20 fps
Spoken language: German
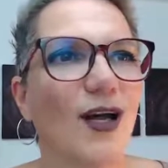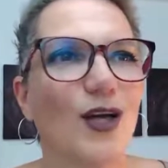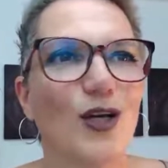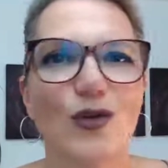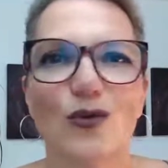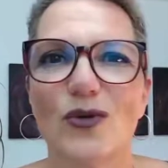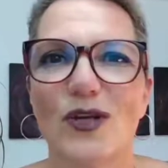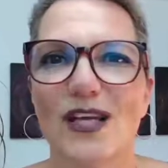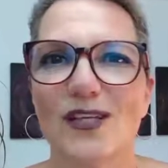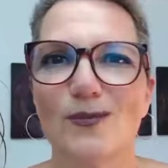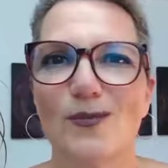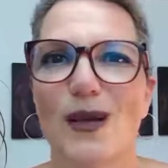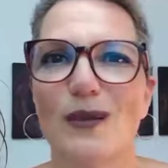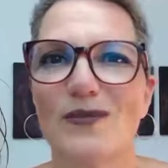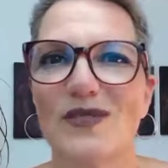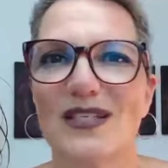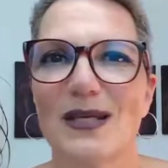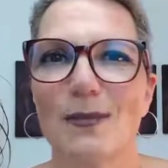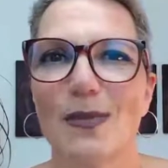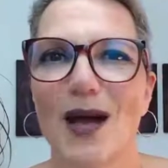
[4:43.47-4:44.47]
du lässt beim
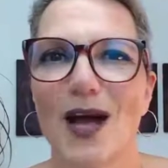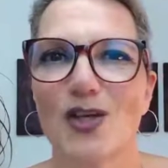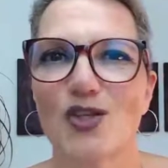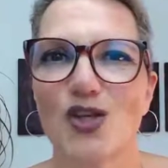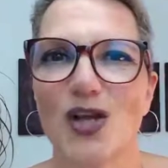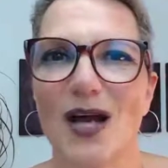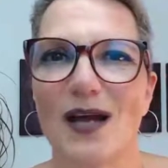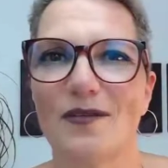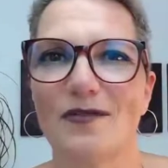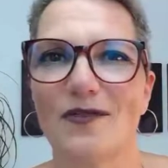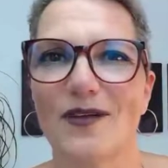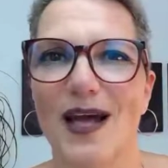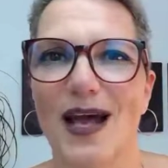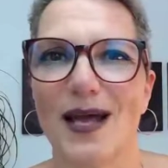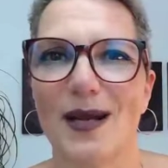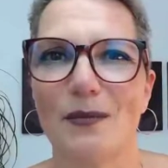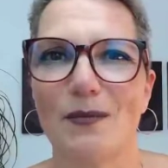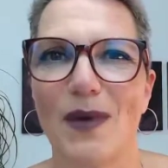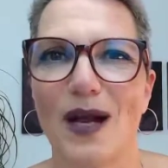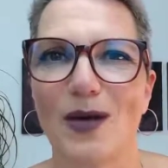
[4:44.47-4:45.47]
Zebrastreifen
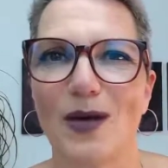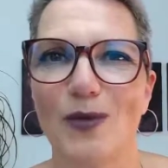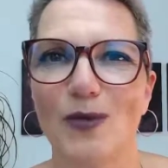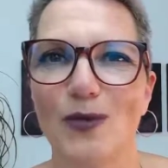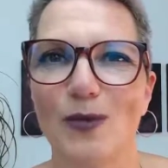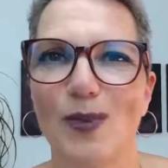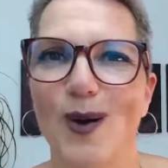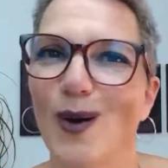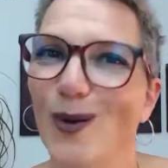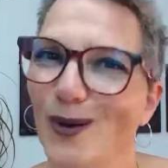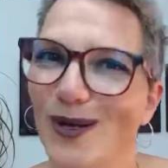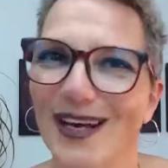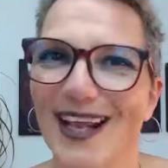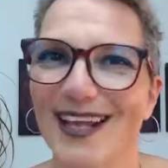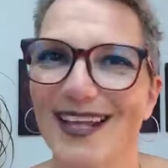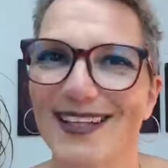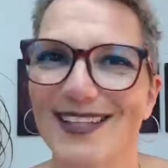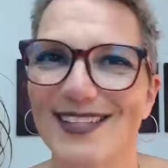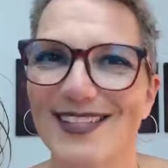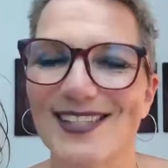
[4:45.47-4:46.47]
einmal rüber und
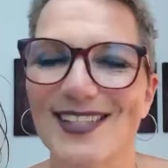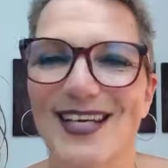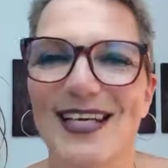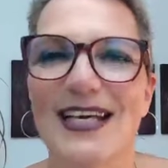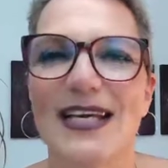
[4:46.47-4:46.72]
lächelst.